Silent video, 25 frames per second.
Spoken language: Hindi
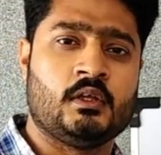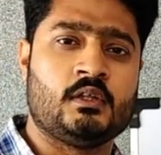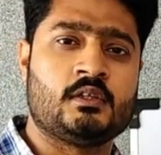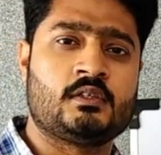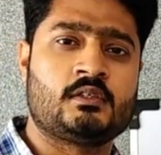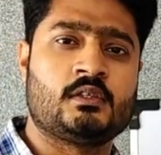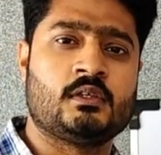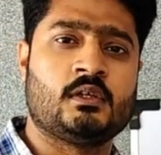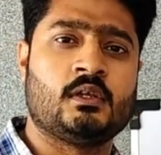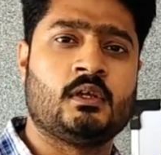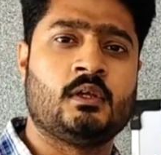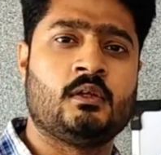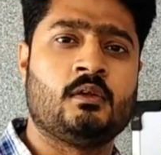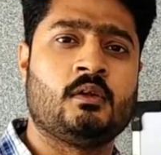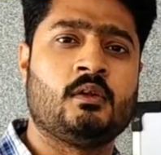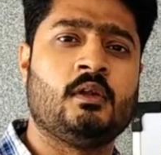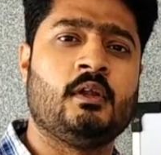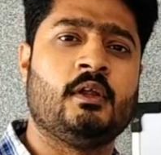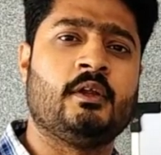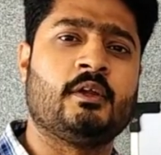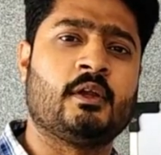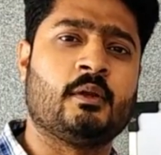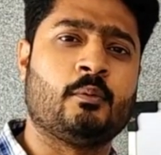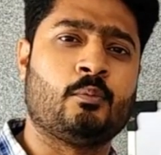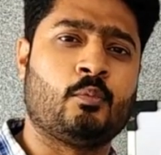इससे
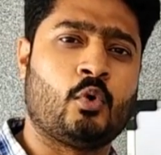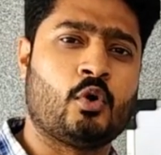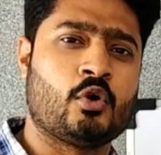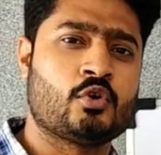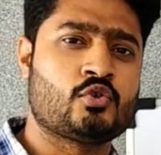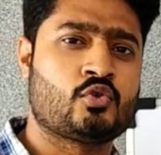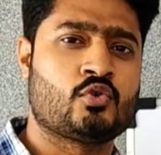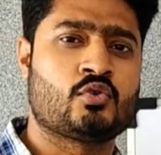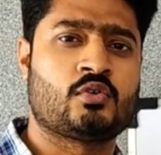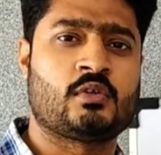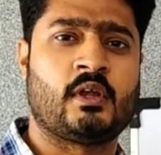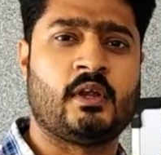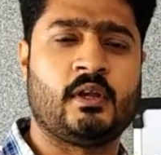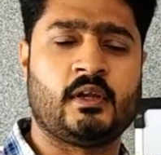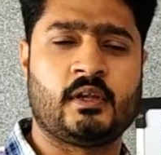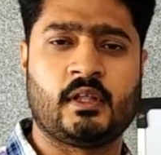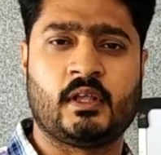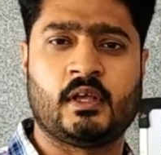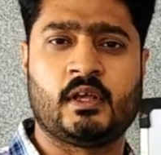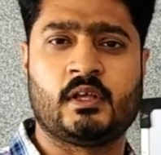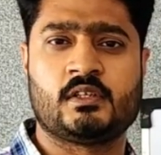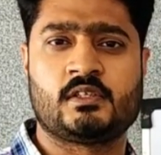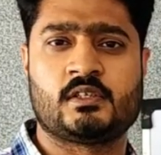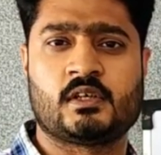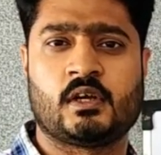रिलेटेड बहुत
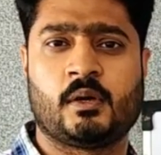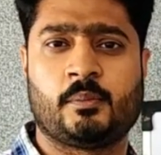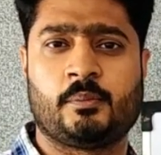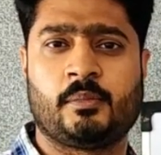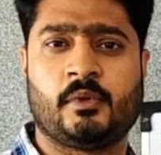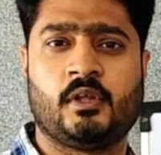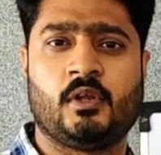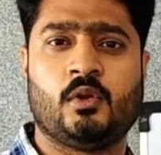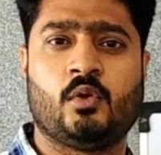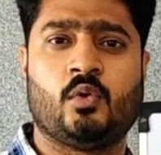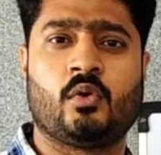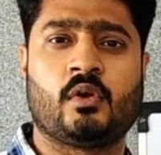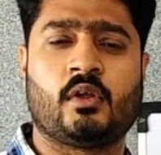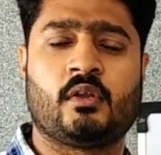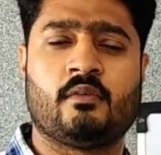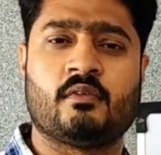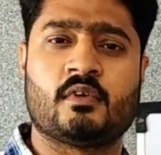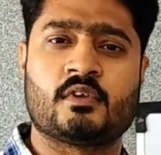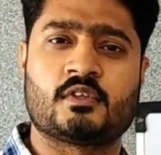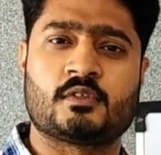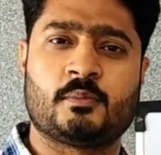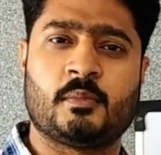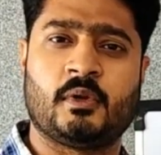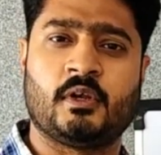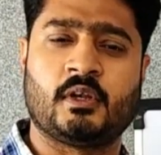सोसाइटियाँ हैं जहाँ पे लोग
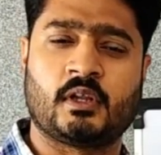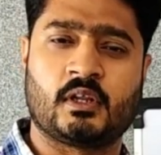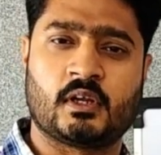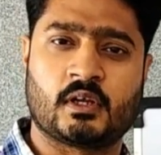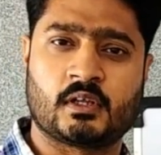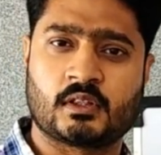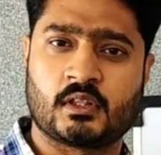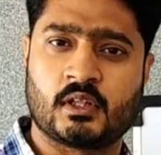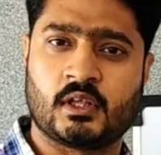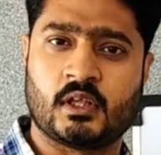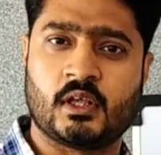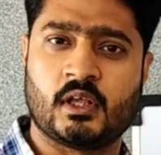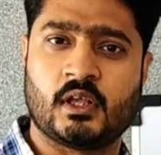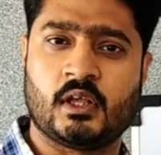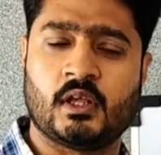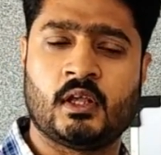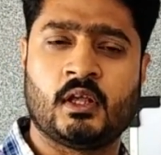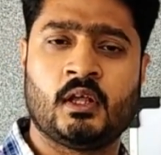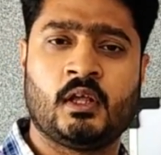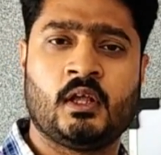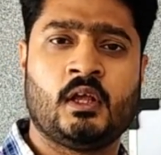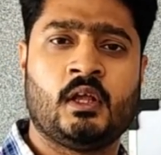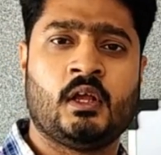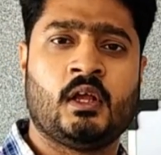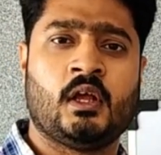इन्वेस्टमेंट करते
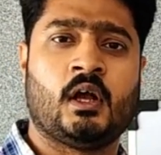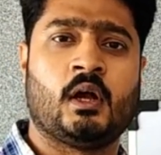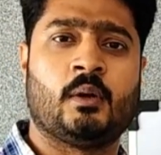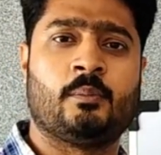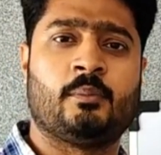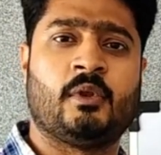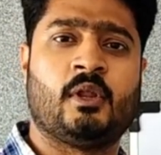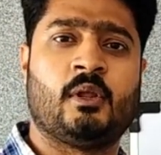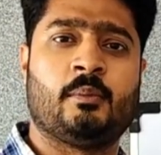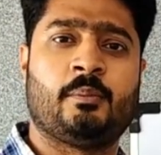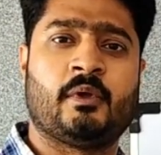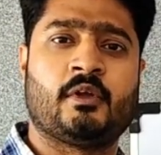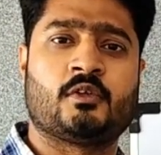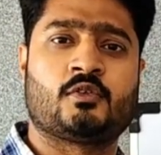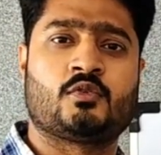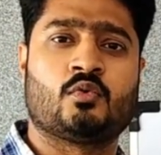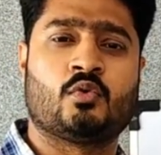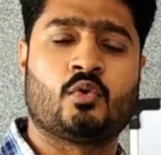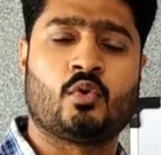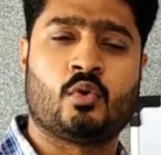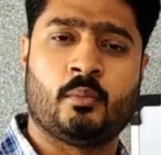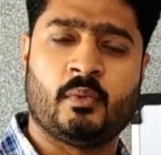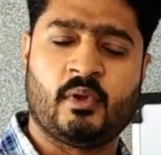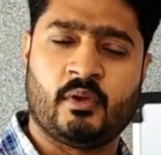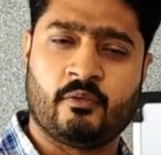हैं अपने
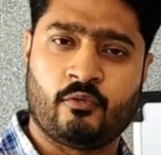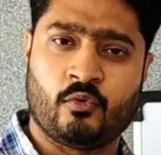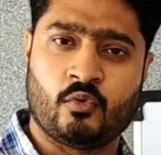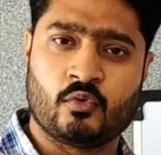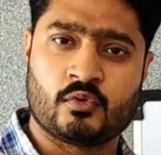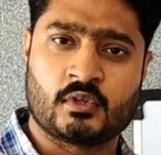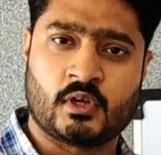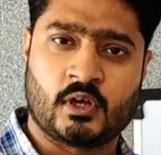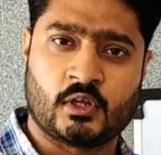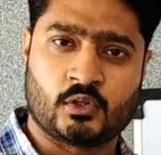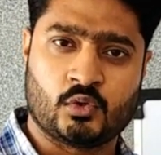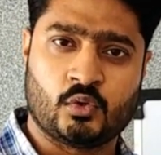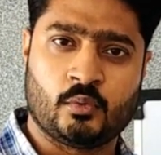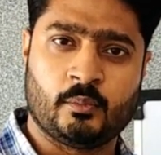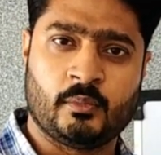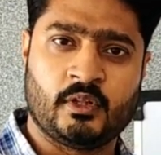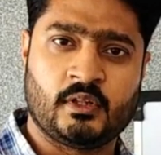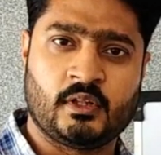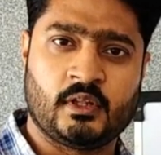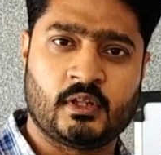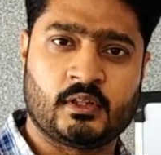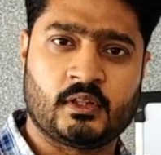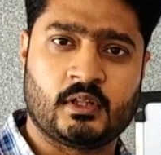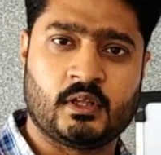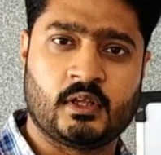पैसों को महफूज हाथों
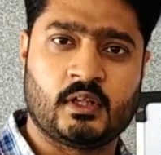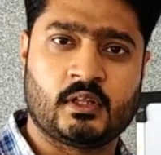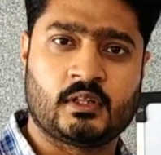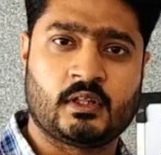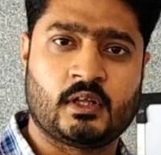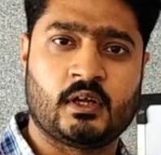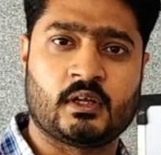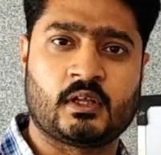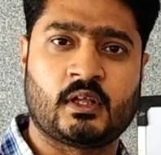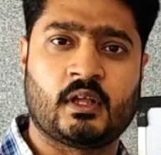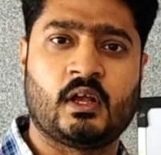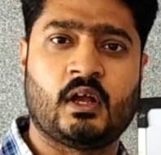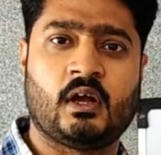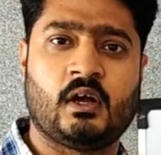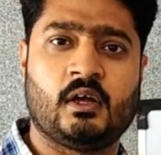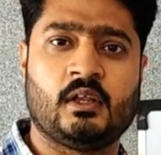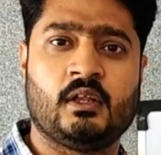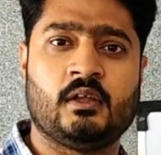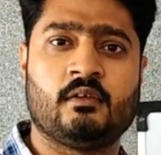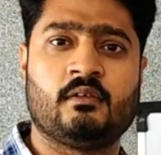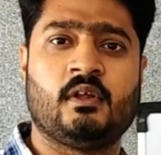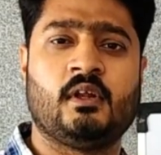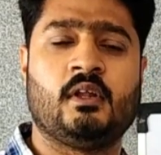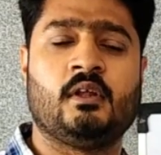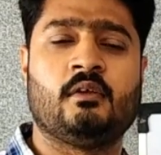में देते हैं ताकि
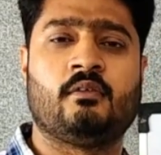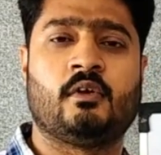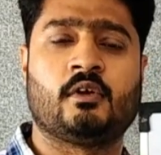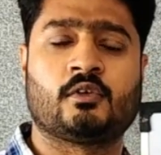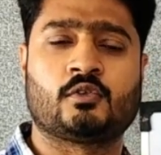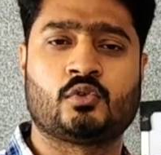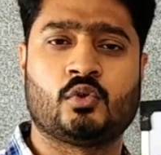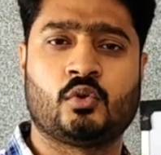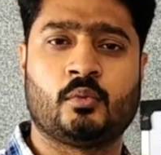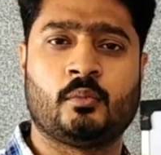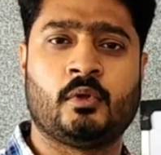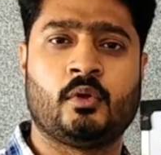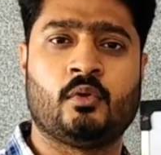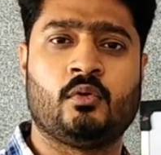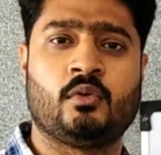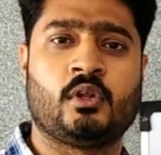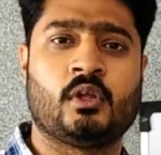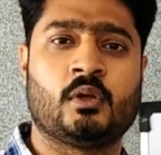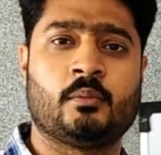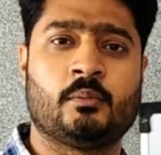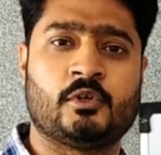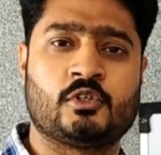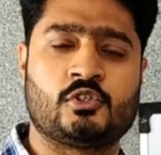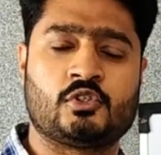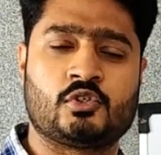आने वाले वक्तों में
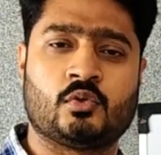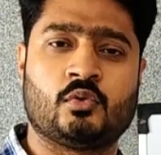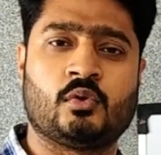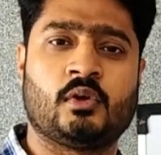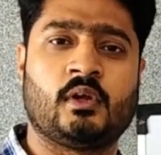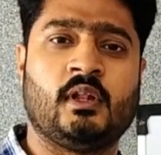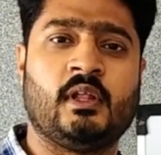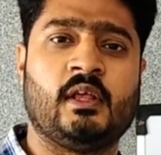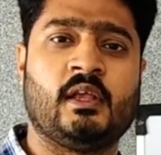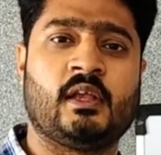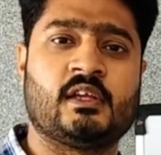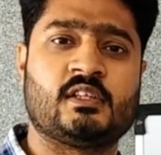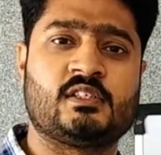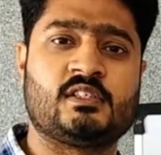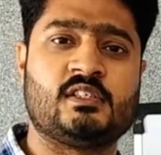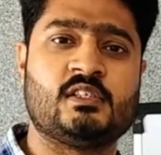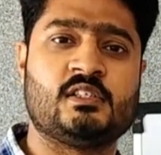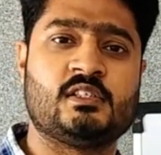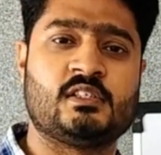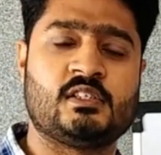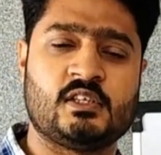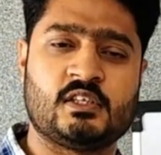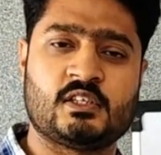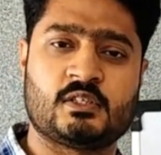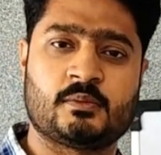उनके बच्चों के लिए एक
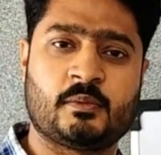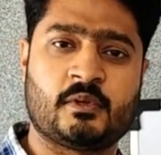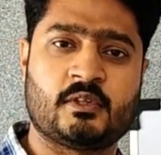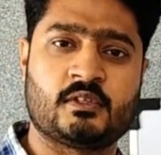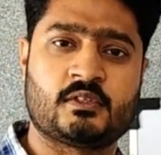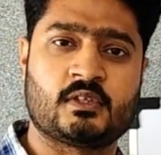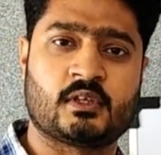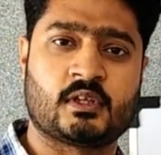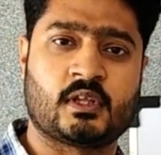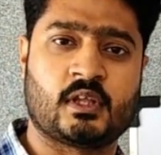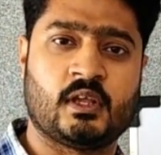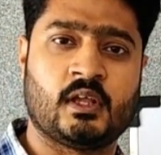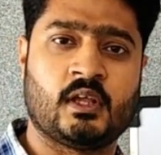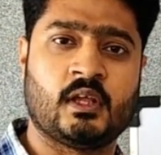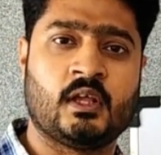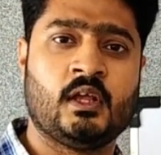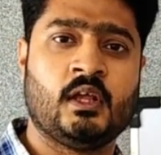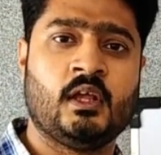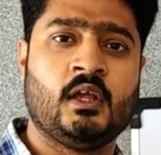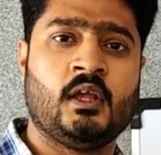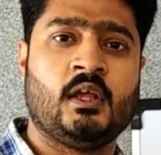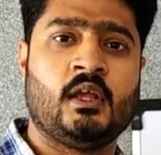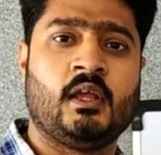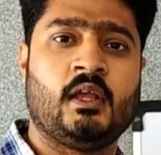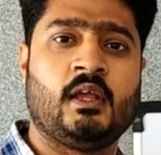अच्छी चीज़ बन सके
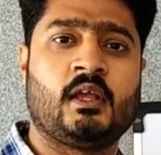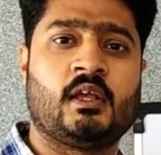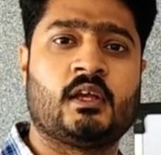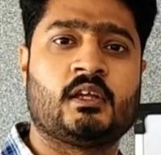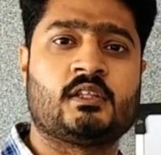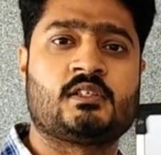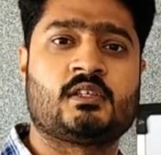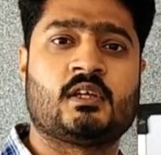एक